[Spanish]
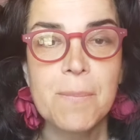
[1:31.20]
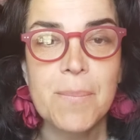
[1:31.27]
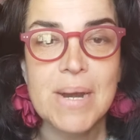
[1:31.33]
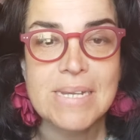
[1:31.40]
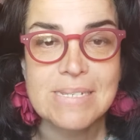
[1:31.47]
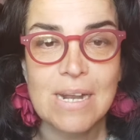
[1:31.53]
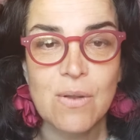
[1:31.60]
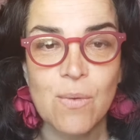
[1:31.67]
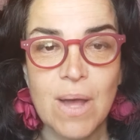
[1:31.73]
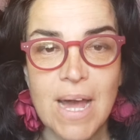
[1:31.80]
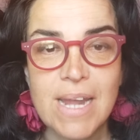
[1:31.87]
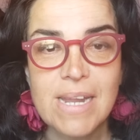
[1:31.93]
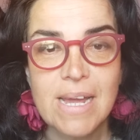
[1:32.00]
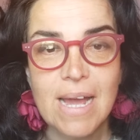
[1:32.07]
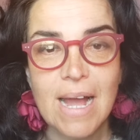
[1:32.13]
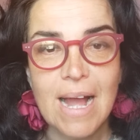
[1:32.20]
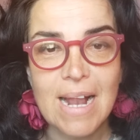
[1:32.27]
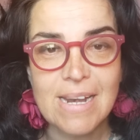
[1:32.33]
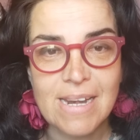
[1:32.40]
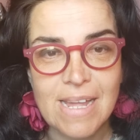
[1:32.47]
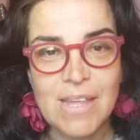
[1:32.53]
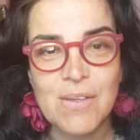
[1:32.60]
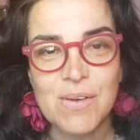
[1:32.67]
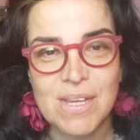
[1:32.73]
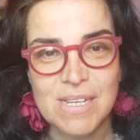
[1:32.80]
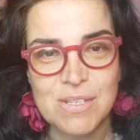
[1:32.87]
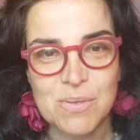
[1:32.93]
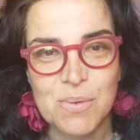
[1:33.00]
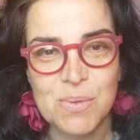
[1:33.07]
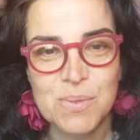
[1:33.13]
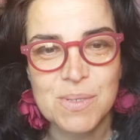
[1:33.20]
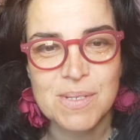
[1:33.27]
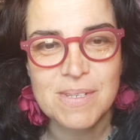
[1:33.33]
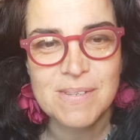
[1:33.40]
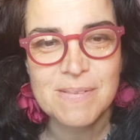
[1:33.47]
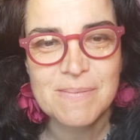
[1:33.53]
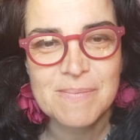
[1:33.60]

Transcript: para saludar al niño Jesús.